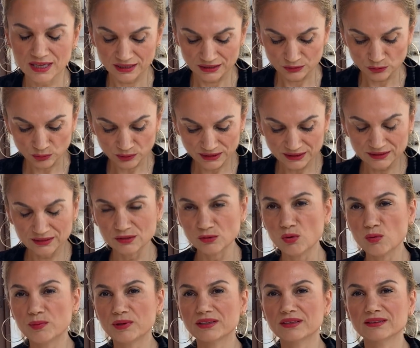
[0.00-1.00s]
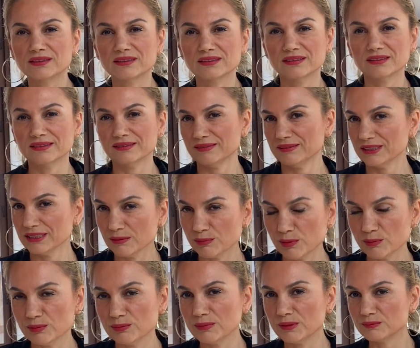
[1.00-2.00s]
Dolayısıyla o paraları
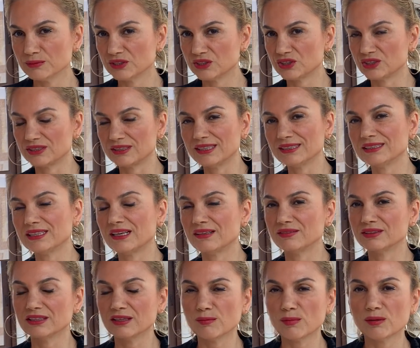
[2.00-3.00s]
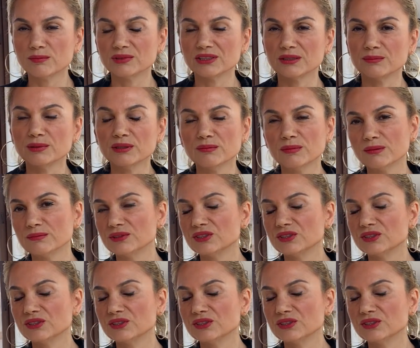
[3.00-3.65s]
yapabilmemiz için rezervi tamamlayabilmemiz